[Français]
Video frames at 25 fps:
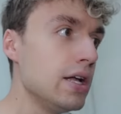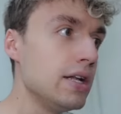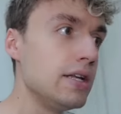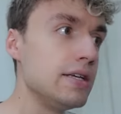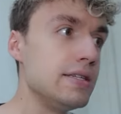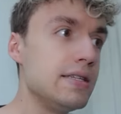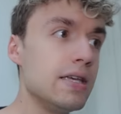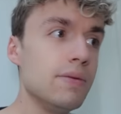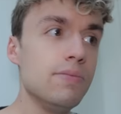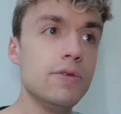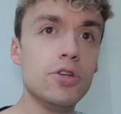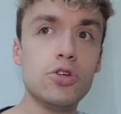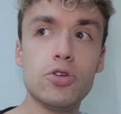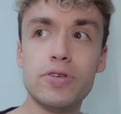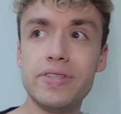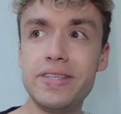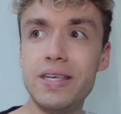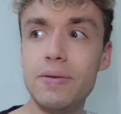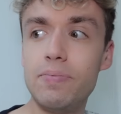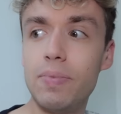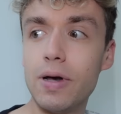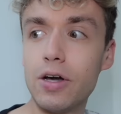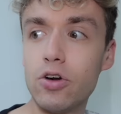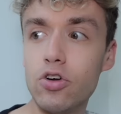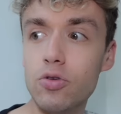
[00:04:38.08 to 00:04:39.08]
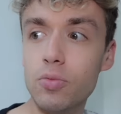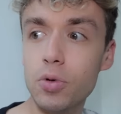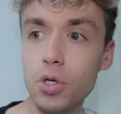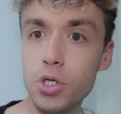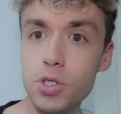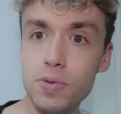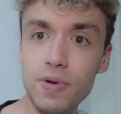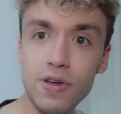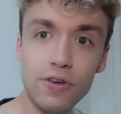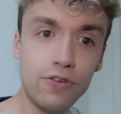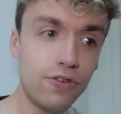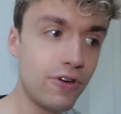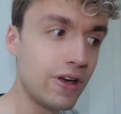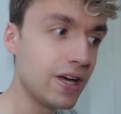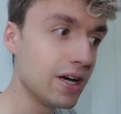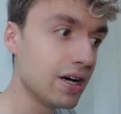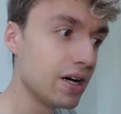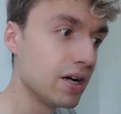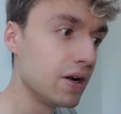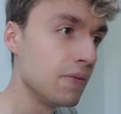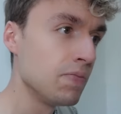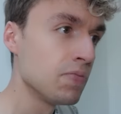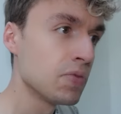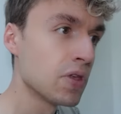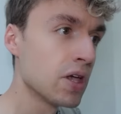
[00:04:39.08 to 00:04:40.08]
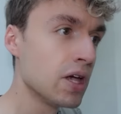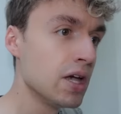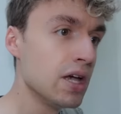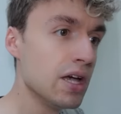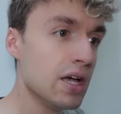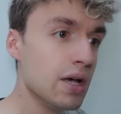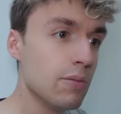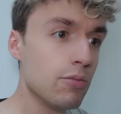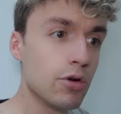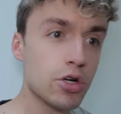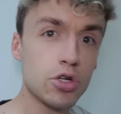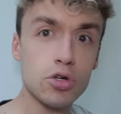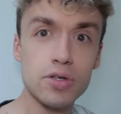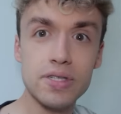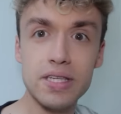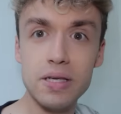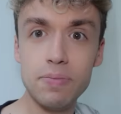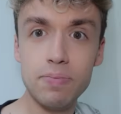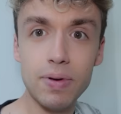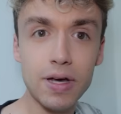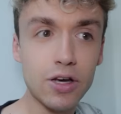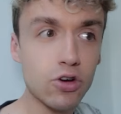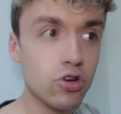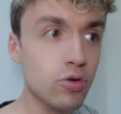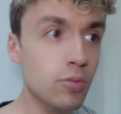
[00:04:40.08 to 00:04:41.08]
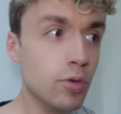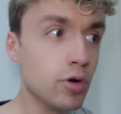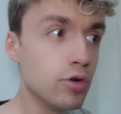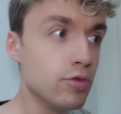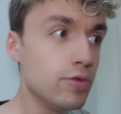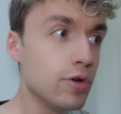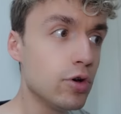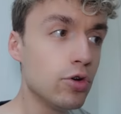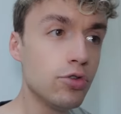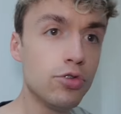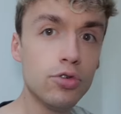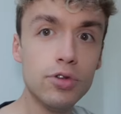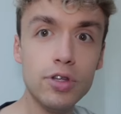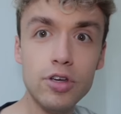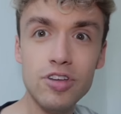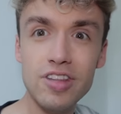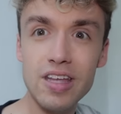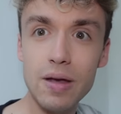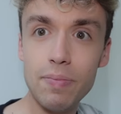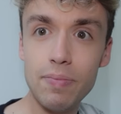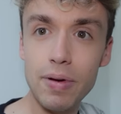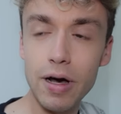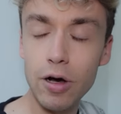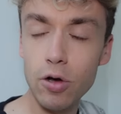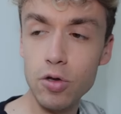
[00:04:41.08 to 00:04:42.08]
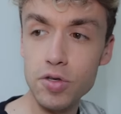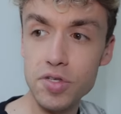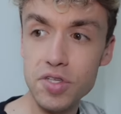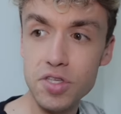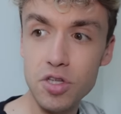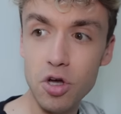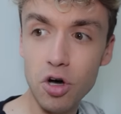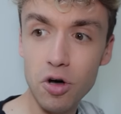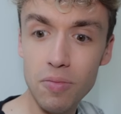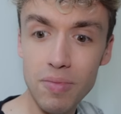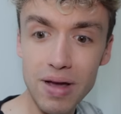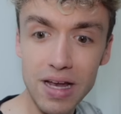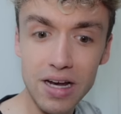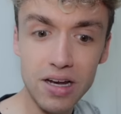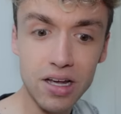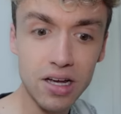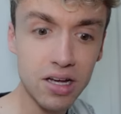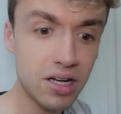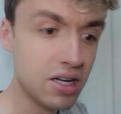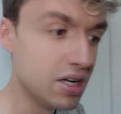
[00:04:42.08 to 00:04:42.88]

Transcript: Les amis, je sais pas comment je vais faire. Moi, je sais pas comment lui redonner une apparence normale.